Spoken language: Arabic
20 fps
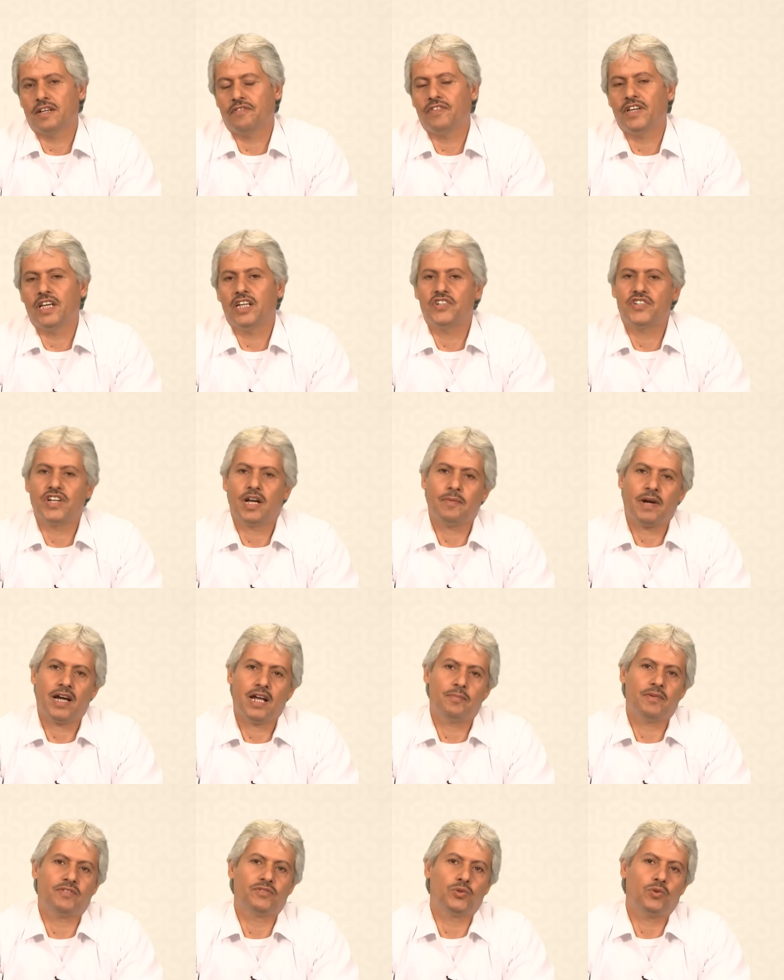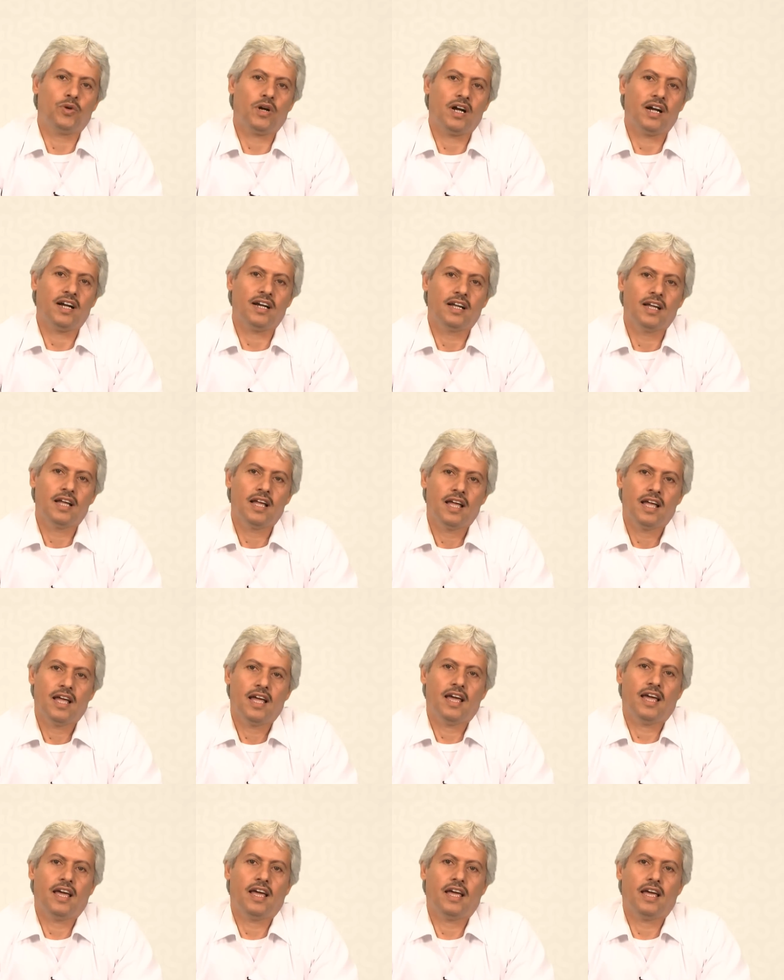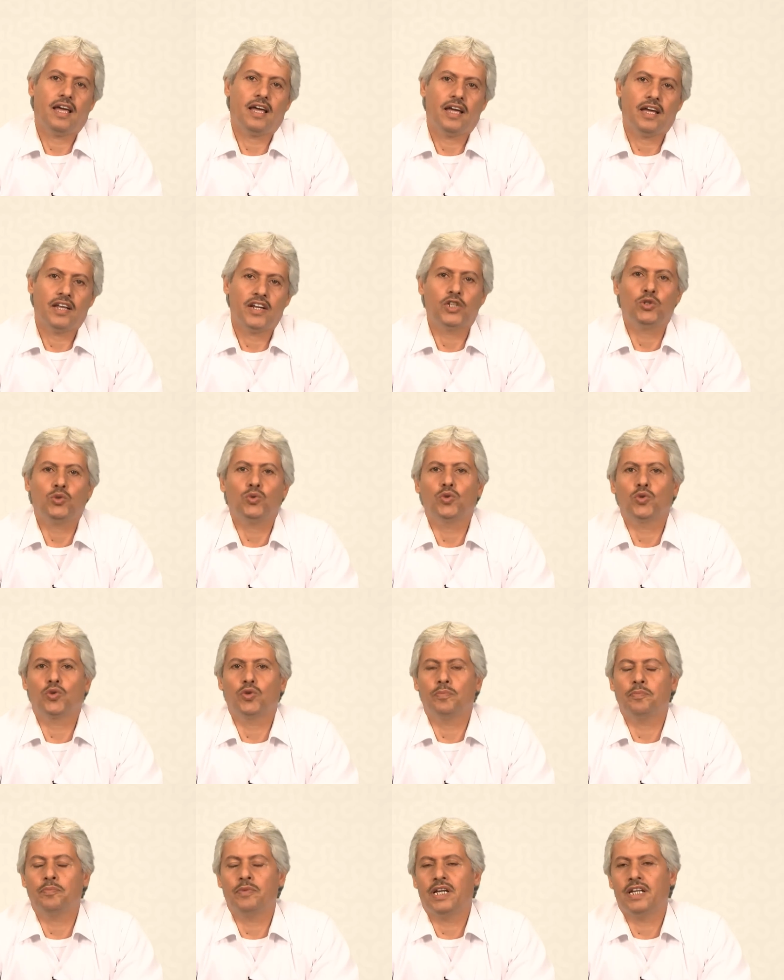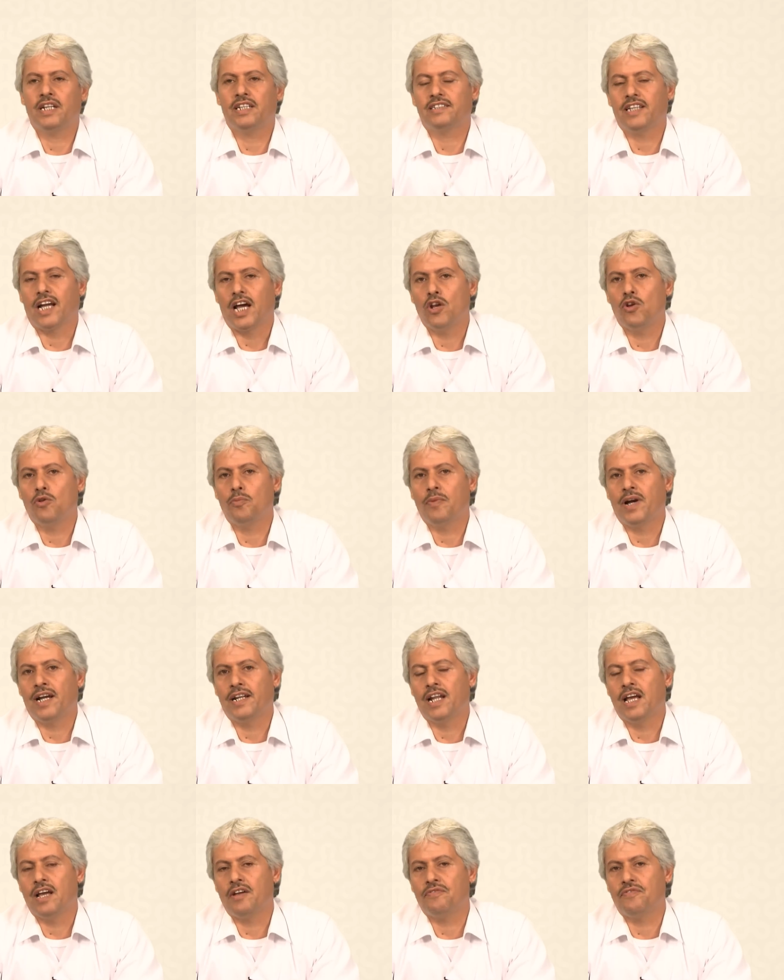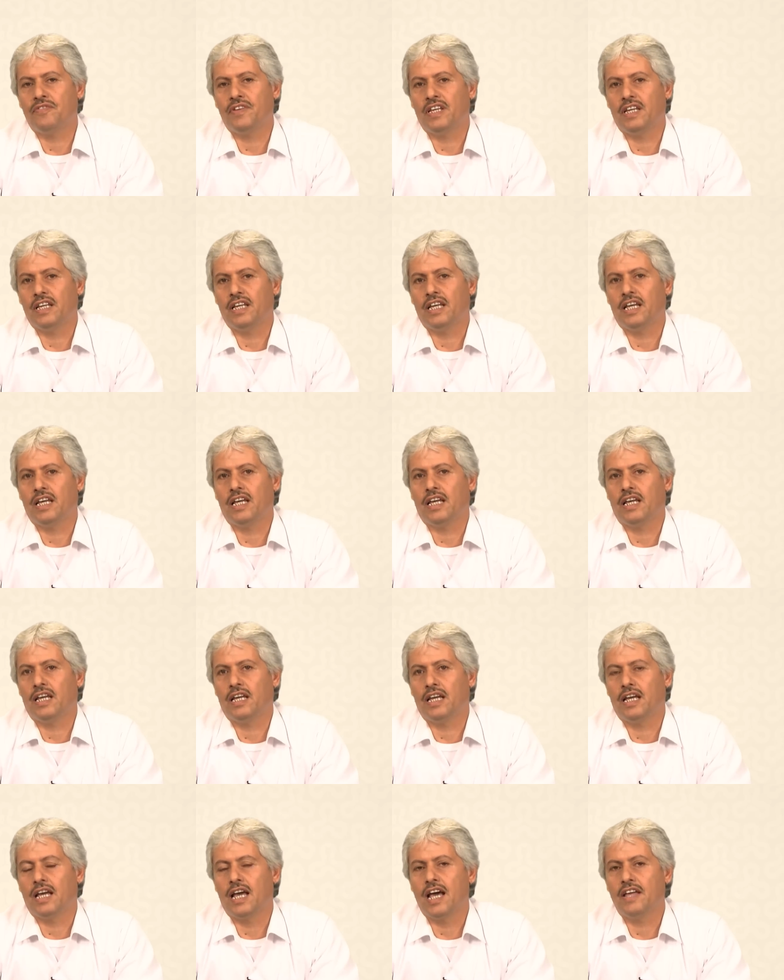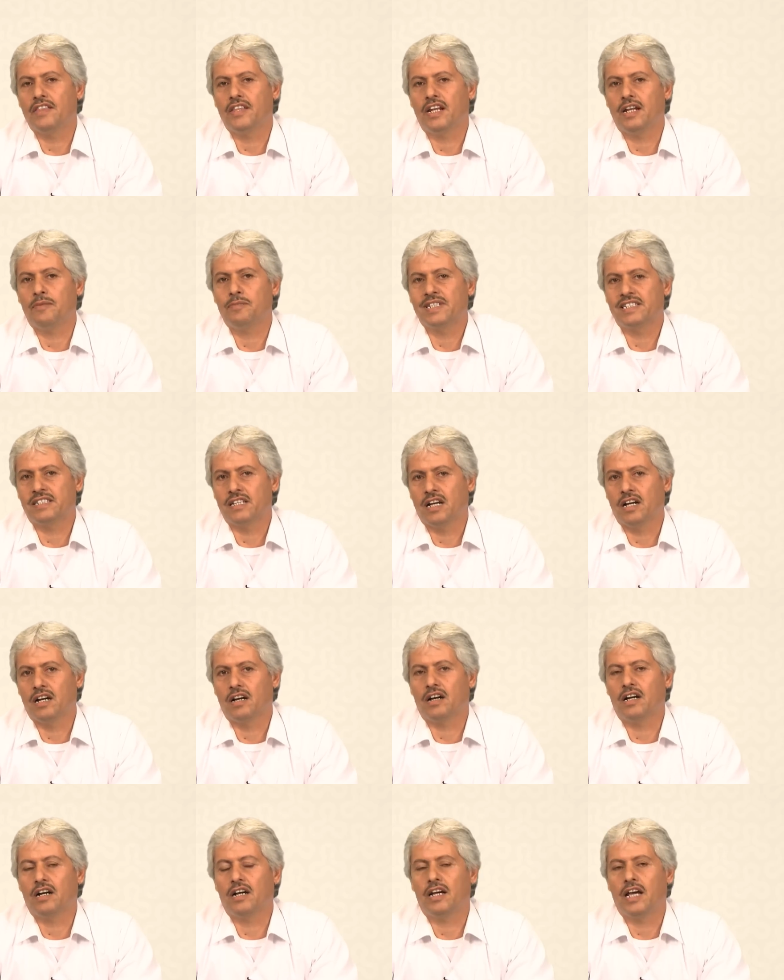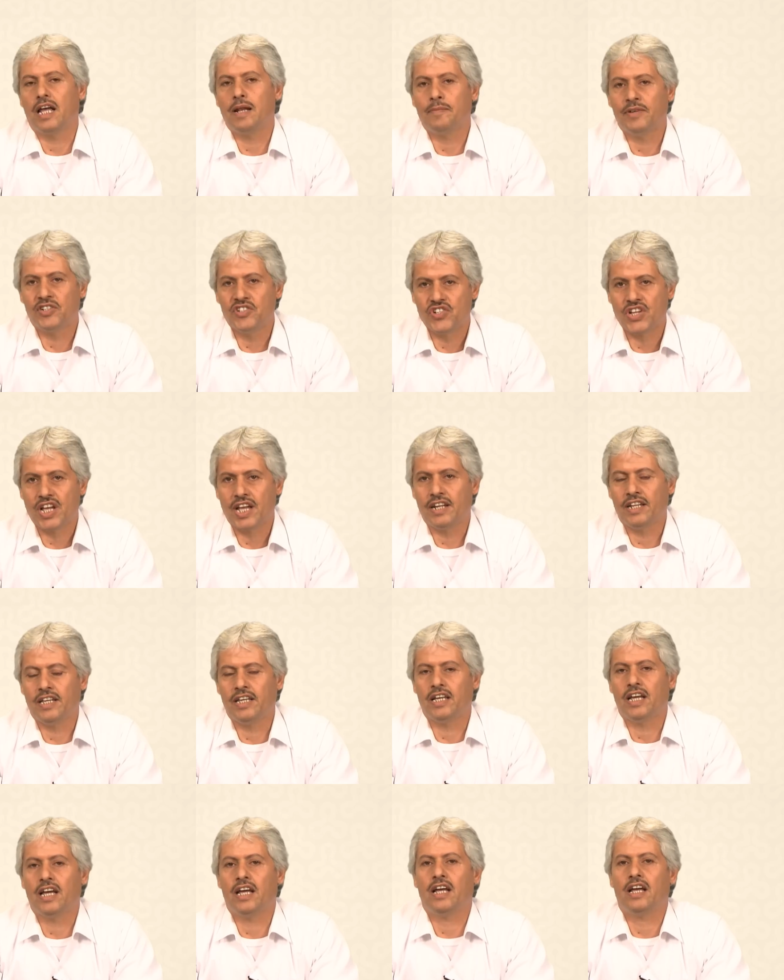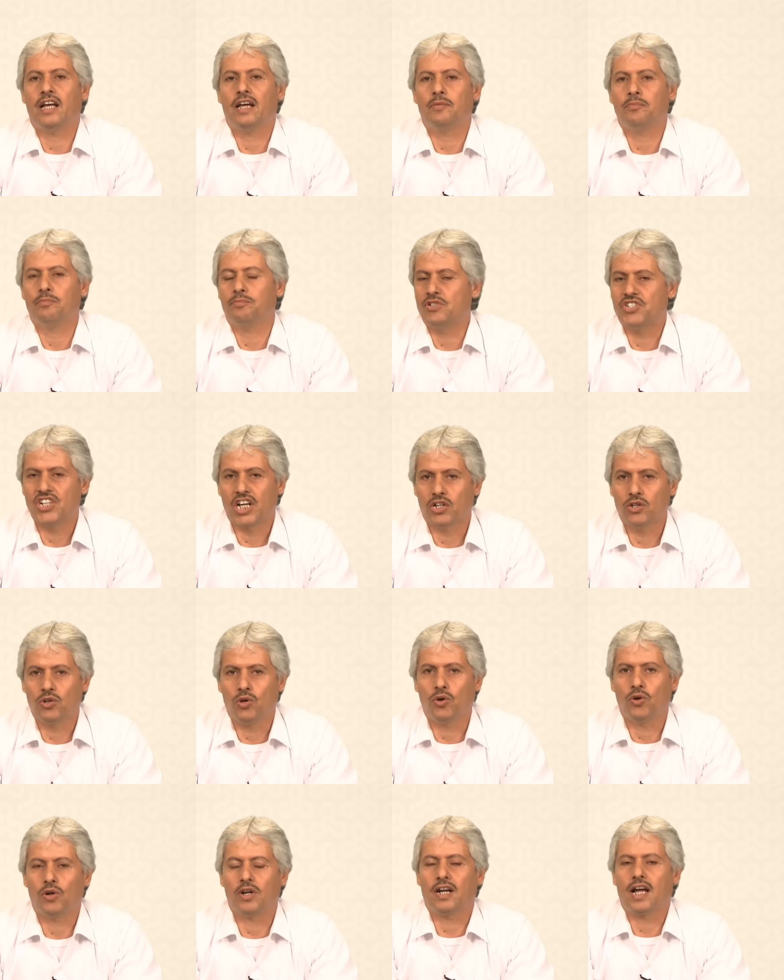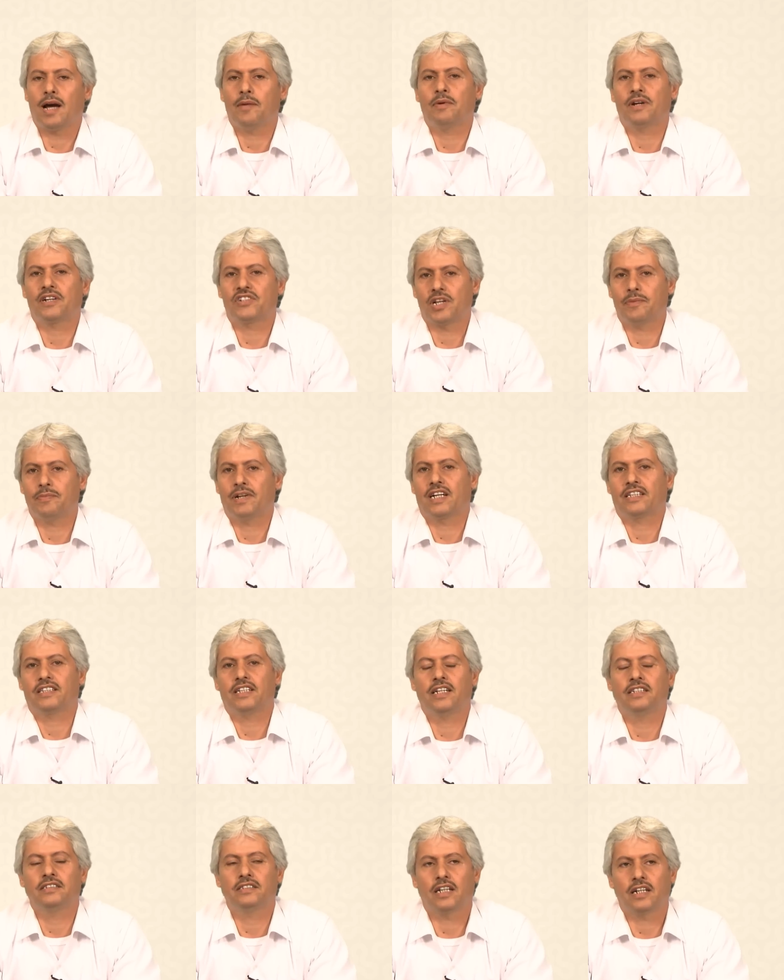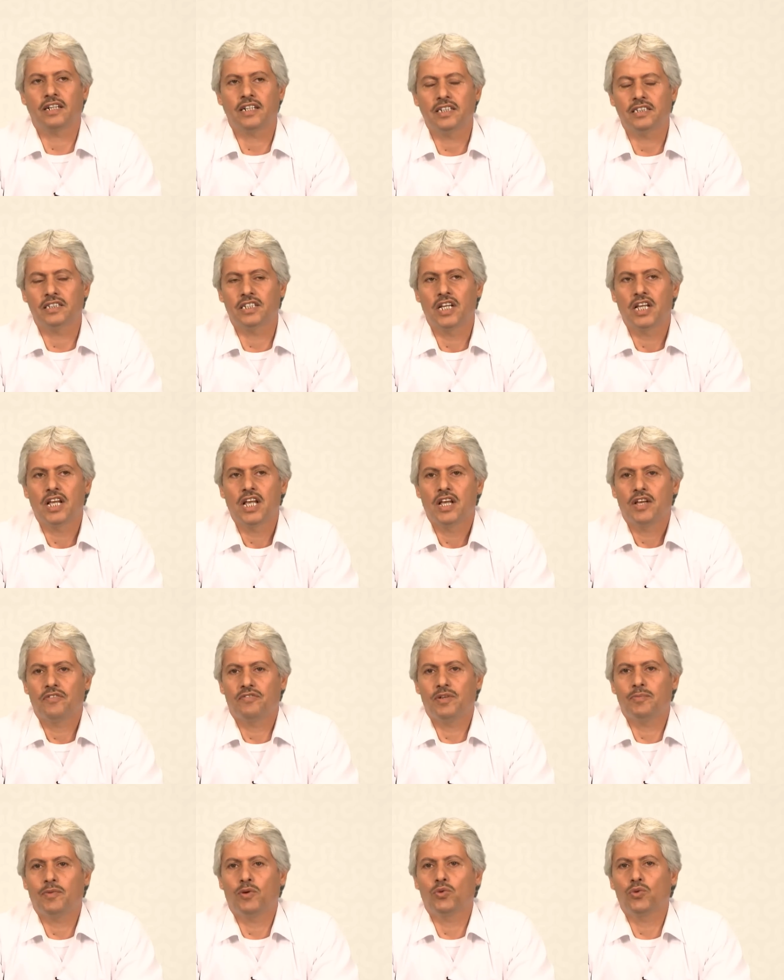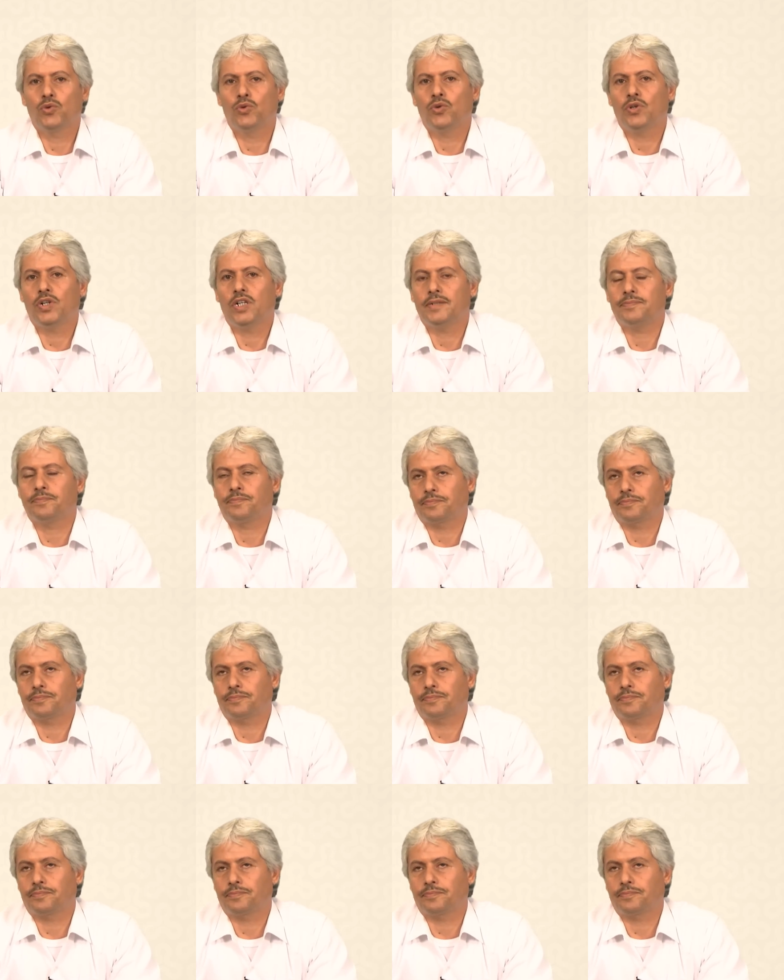في الجامعه المفتوحه ندعوكم للتعلم معنا في هذا المساق المجاني بشكل حر عبر شبكه الانترنت في موضوع